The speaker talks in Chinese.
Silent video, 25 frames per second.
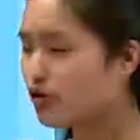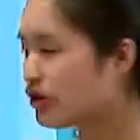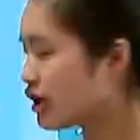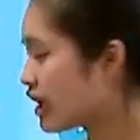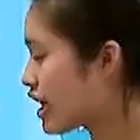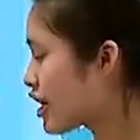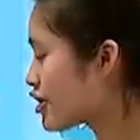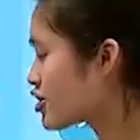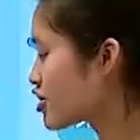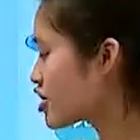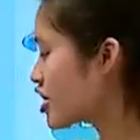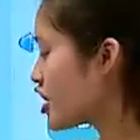就
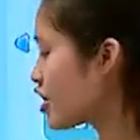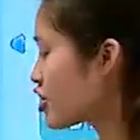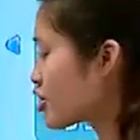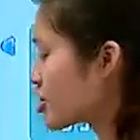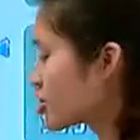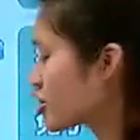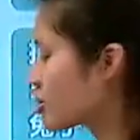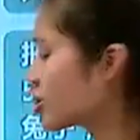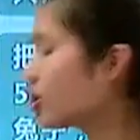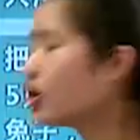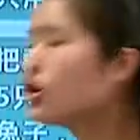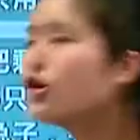应该是
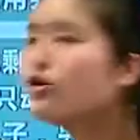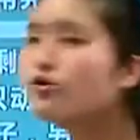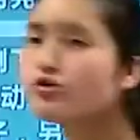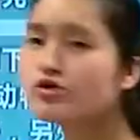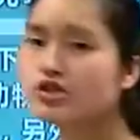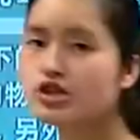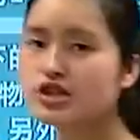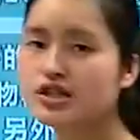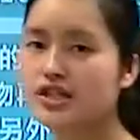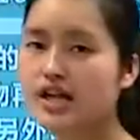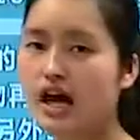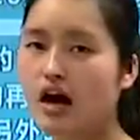十
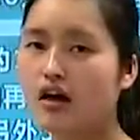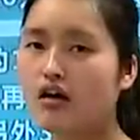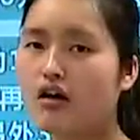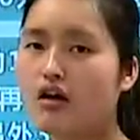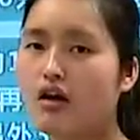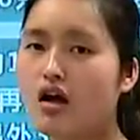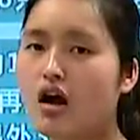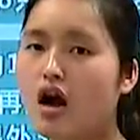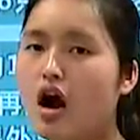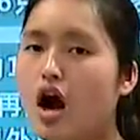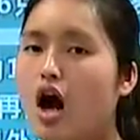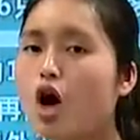六只脚，
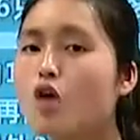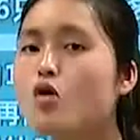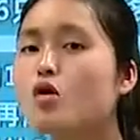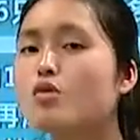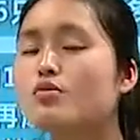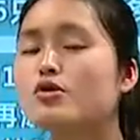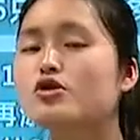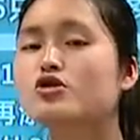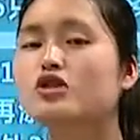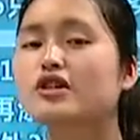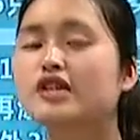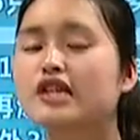而
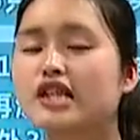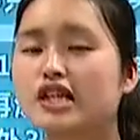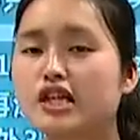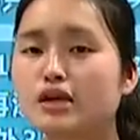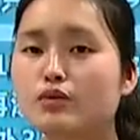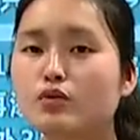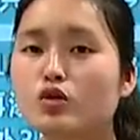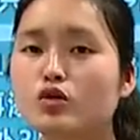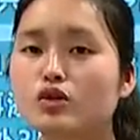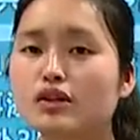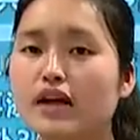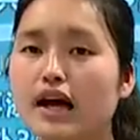我们说
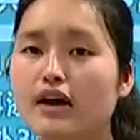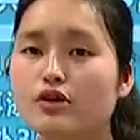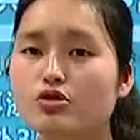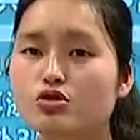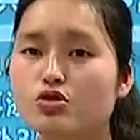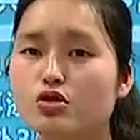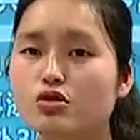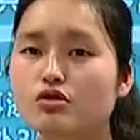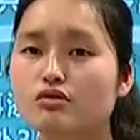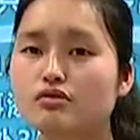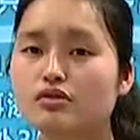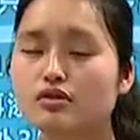题目
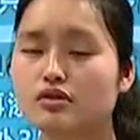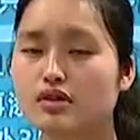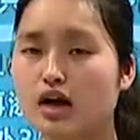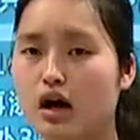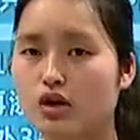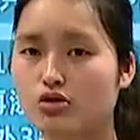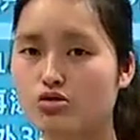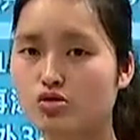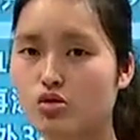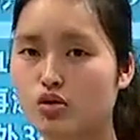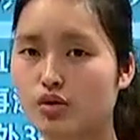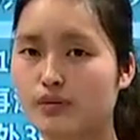当中
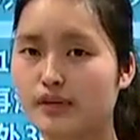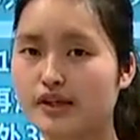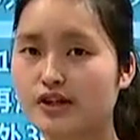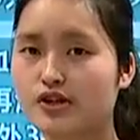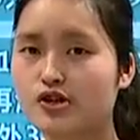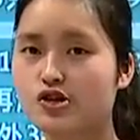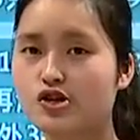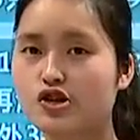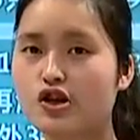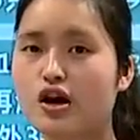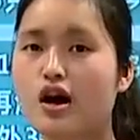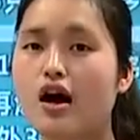告诉我们
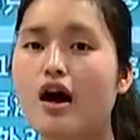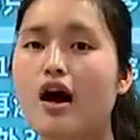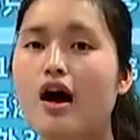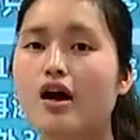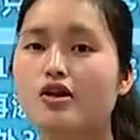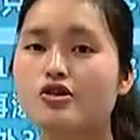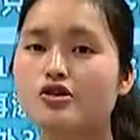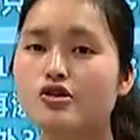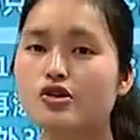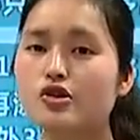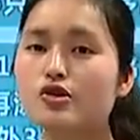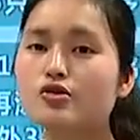的是
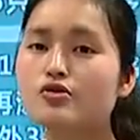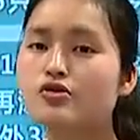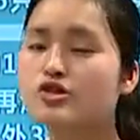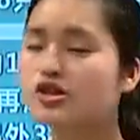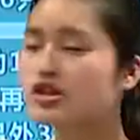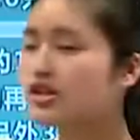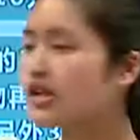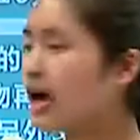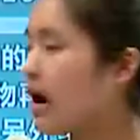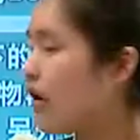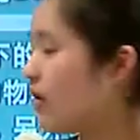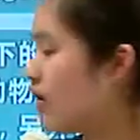二十六
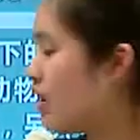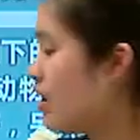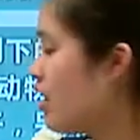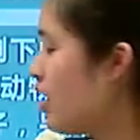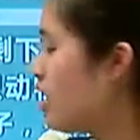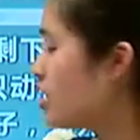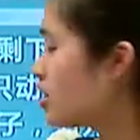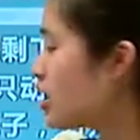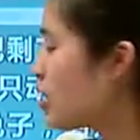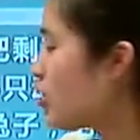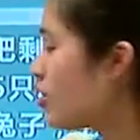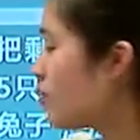只脚，
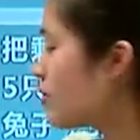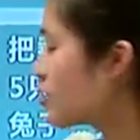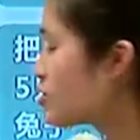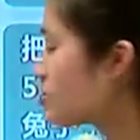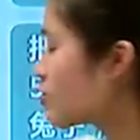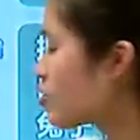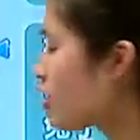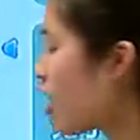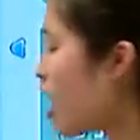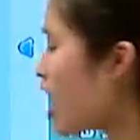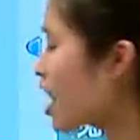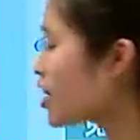那我们
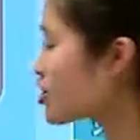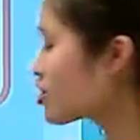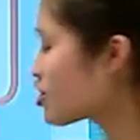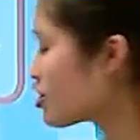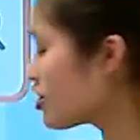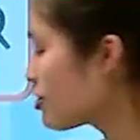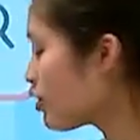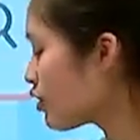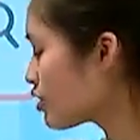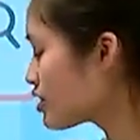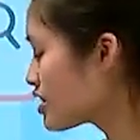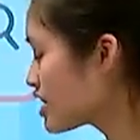就用二十
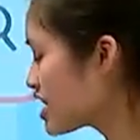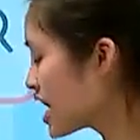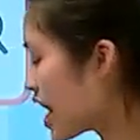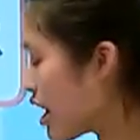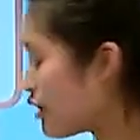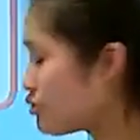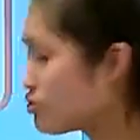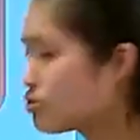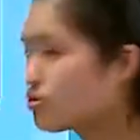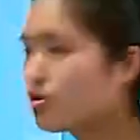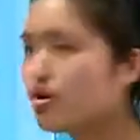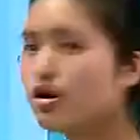六
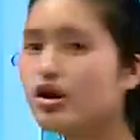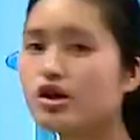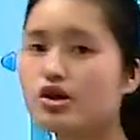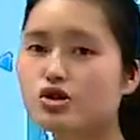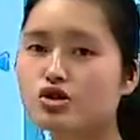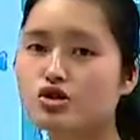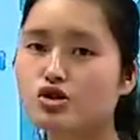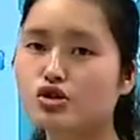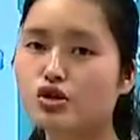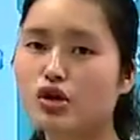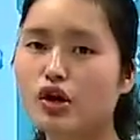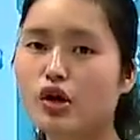减去
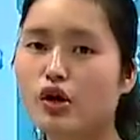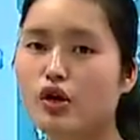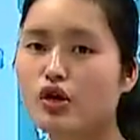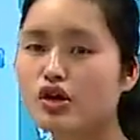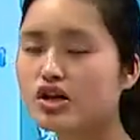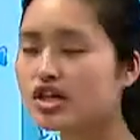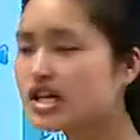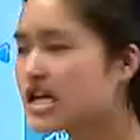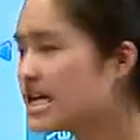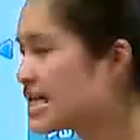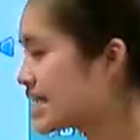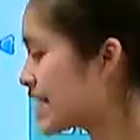一十六，
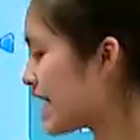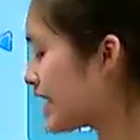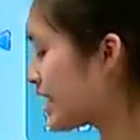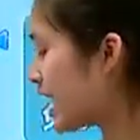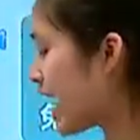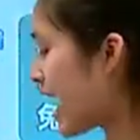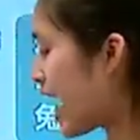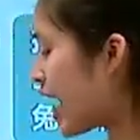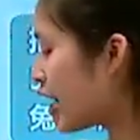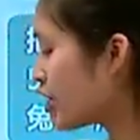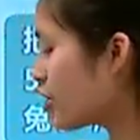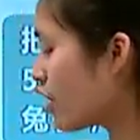剩下
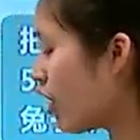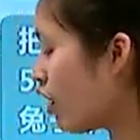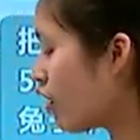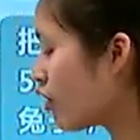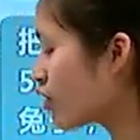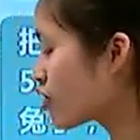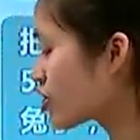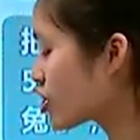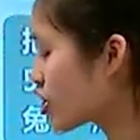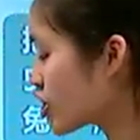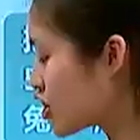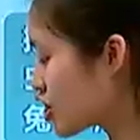的还
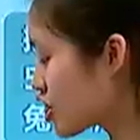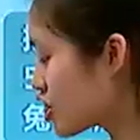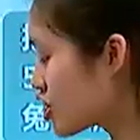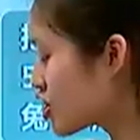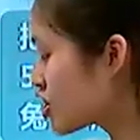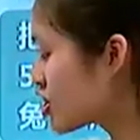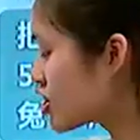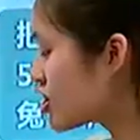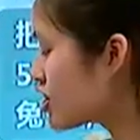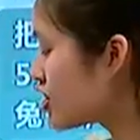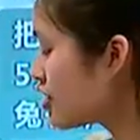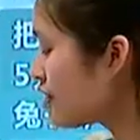有
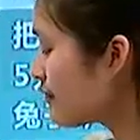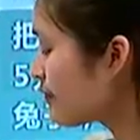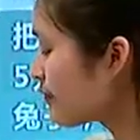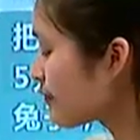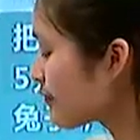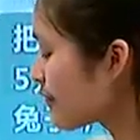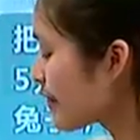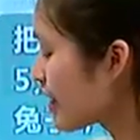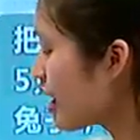十只